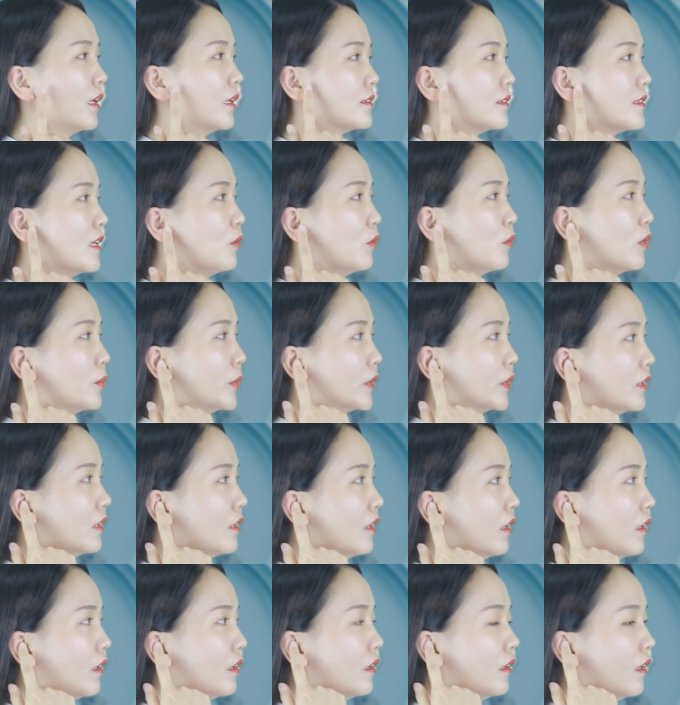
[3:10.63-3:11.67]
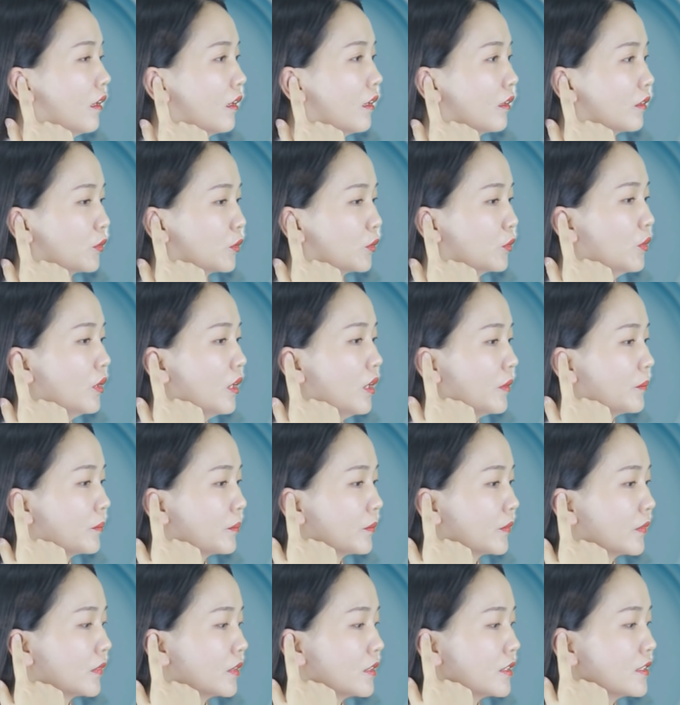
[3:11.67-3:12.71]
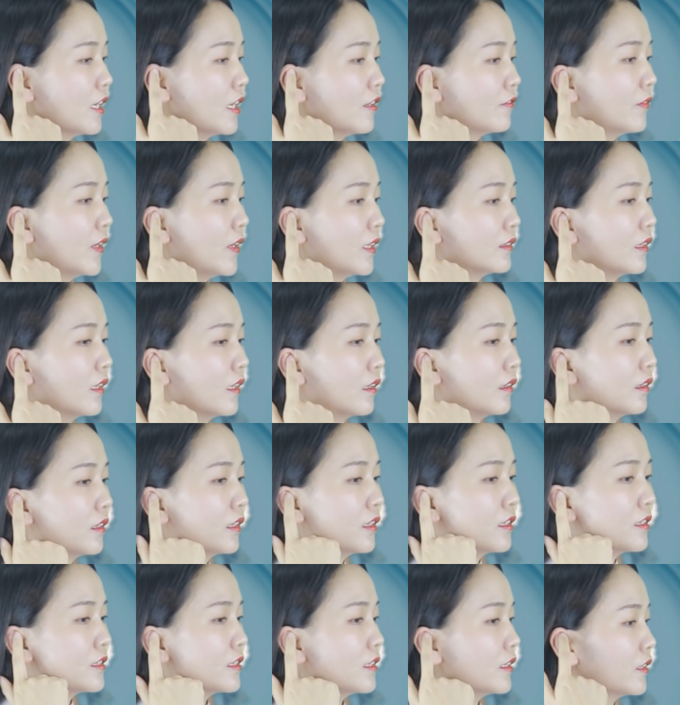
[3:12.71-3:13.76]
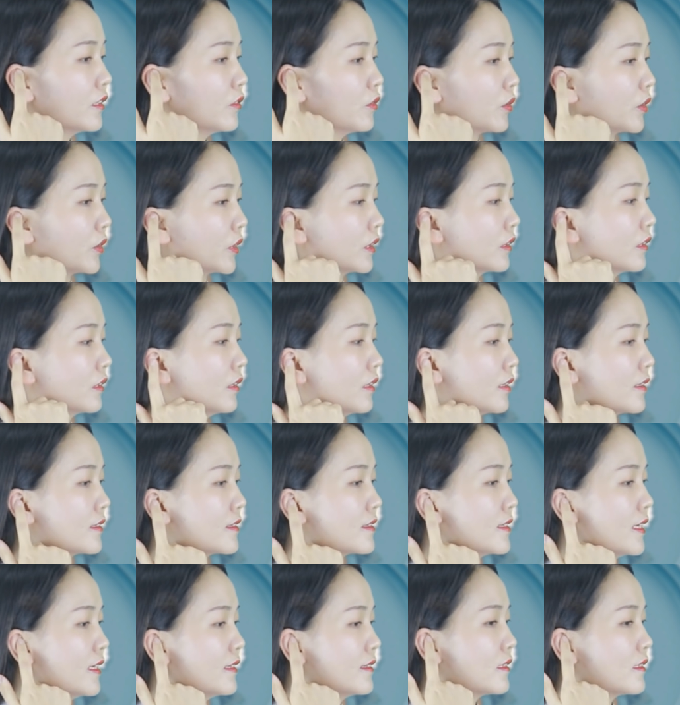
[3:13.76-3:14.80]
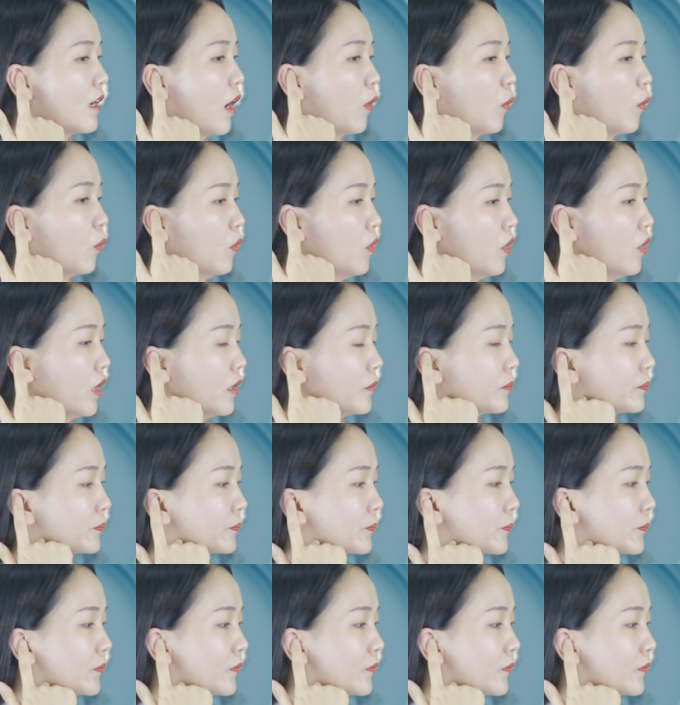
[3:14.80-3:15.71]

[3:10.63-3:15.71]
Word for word: 在我们的耳朵上方呢，这里有一个三角窝，